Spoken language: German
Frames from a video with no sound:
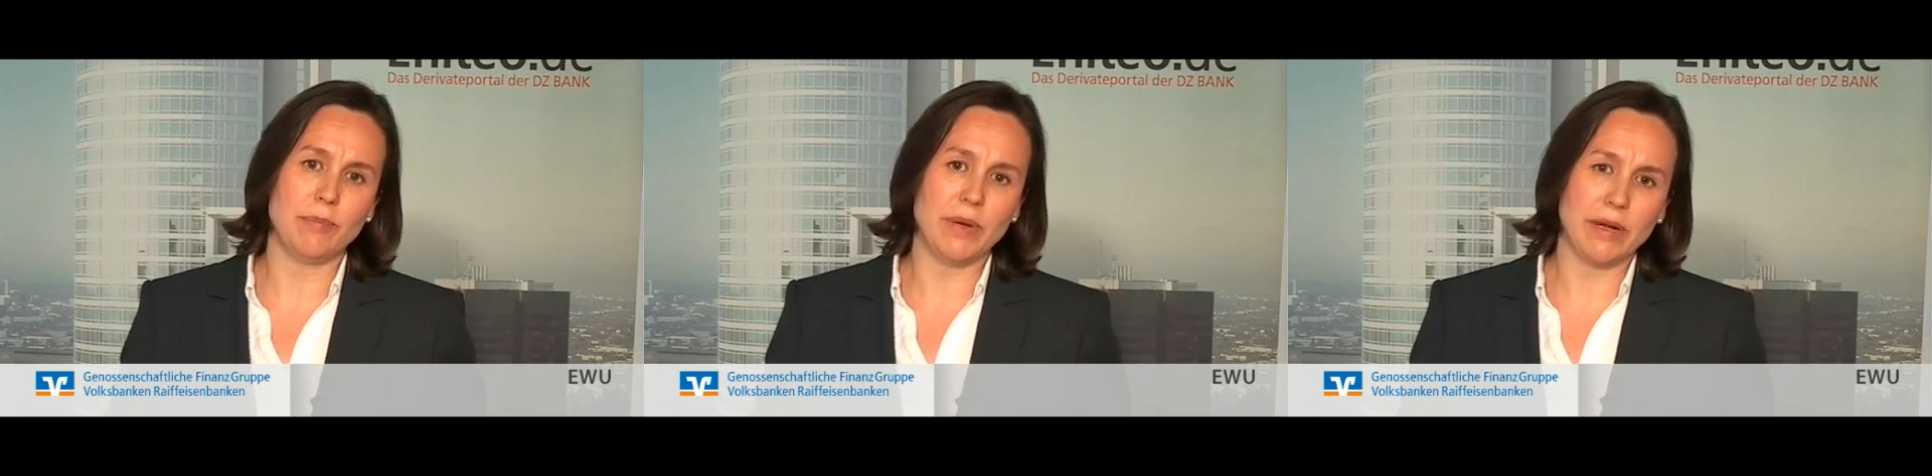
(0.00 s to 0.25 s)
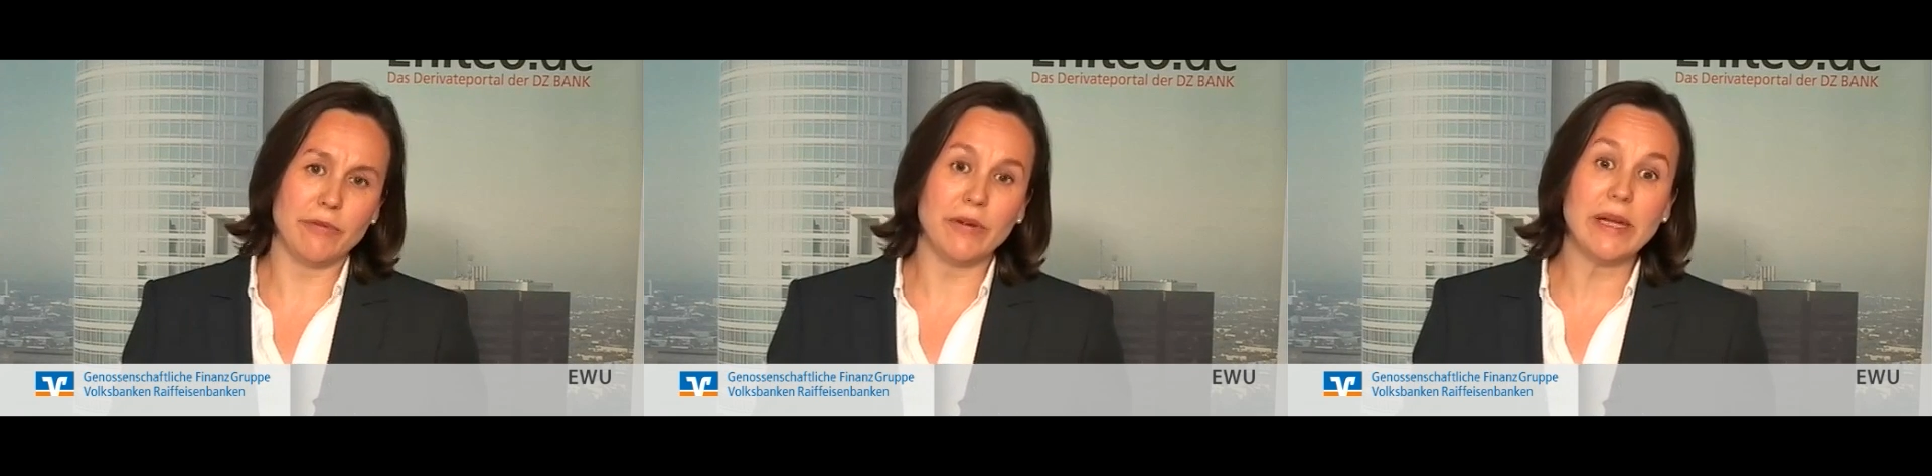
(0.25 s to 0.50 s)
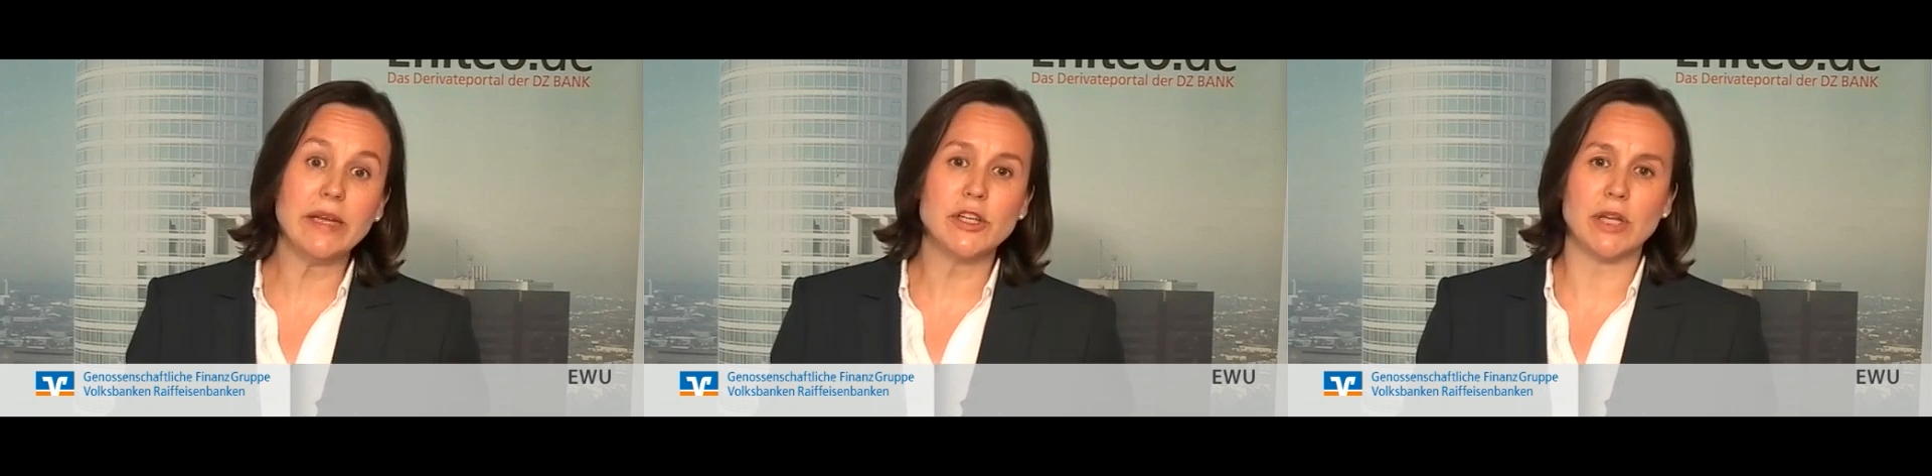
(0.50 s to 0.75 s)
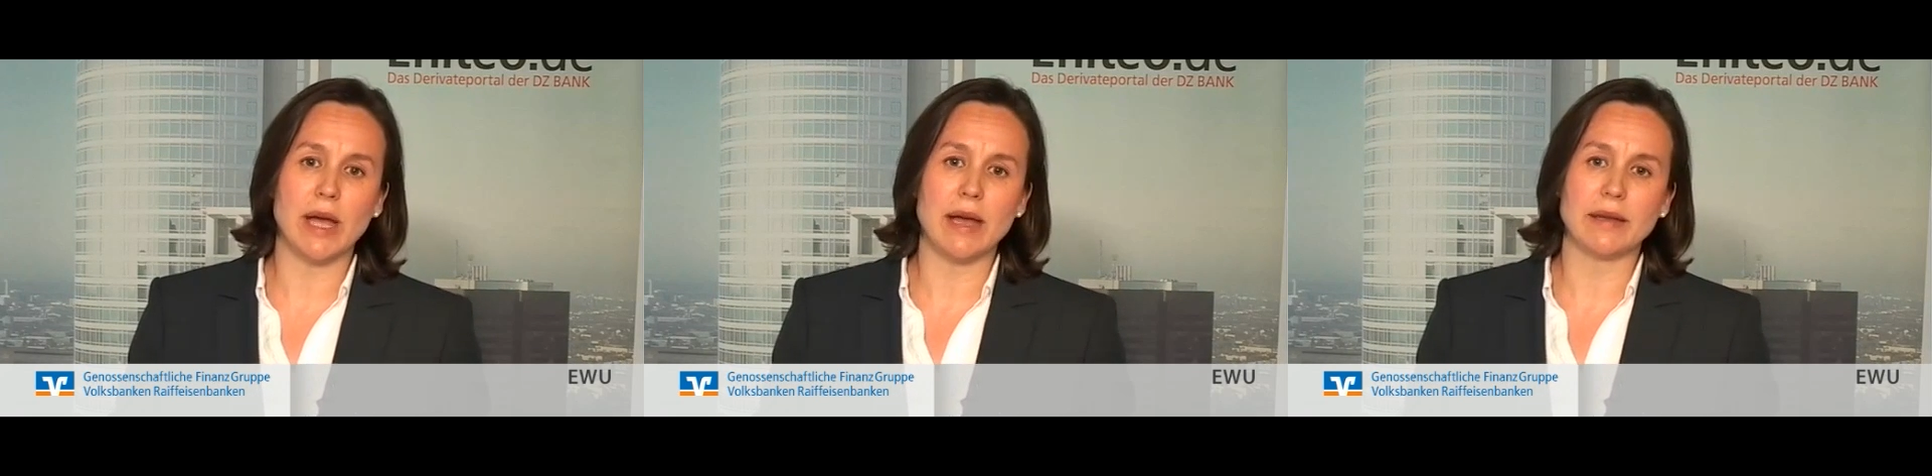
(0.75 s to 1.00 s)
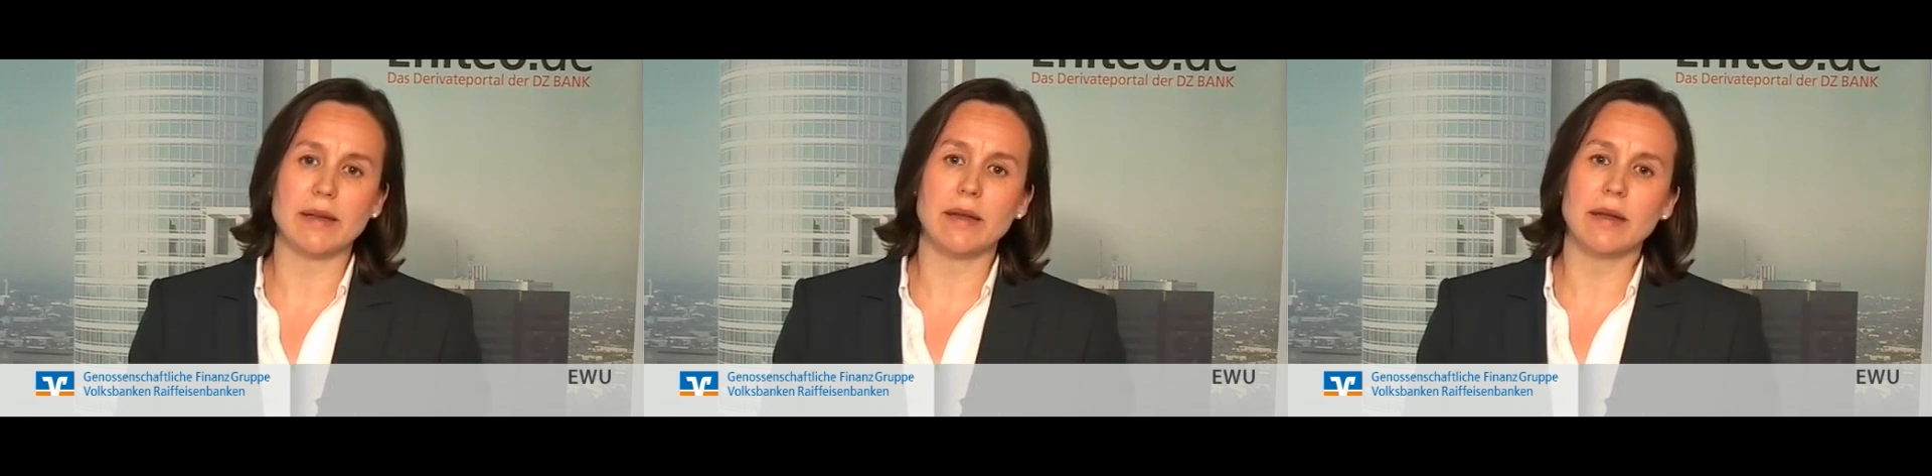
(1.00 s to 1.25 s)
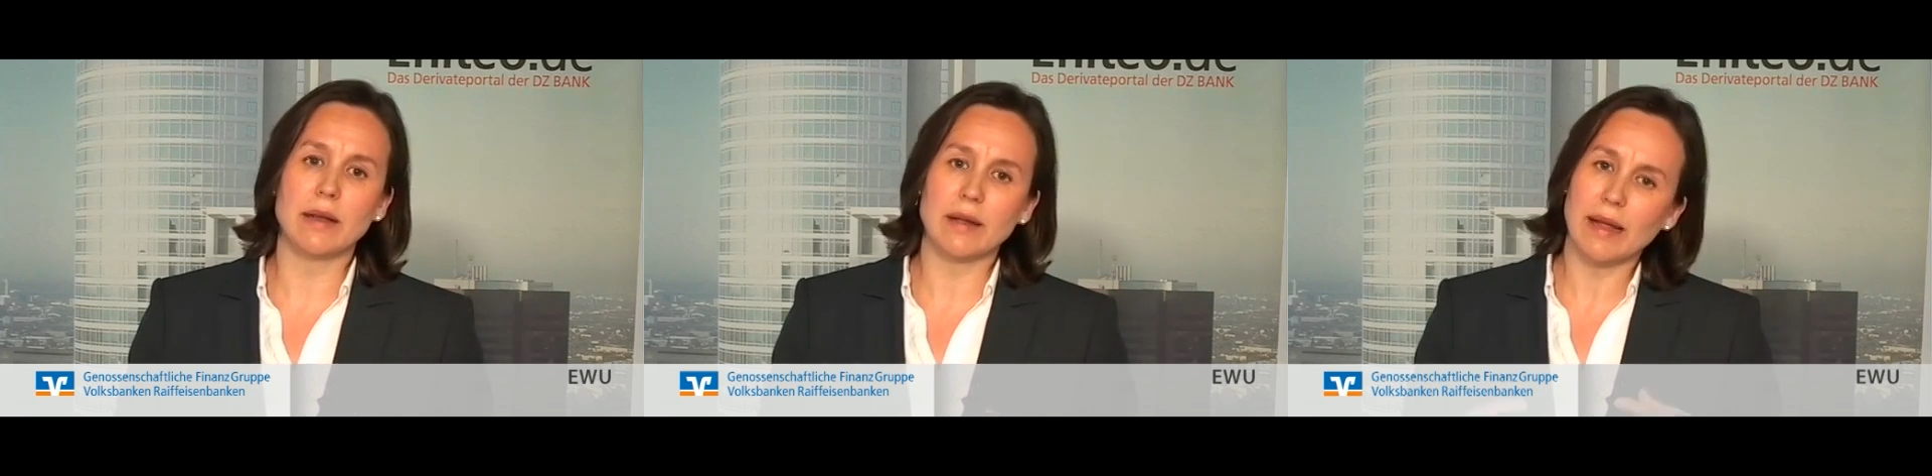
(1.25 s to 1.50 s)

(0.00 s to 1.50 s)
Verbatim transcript: Peripheriestaaten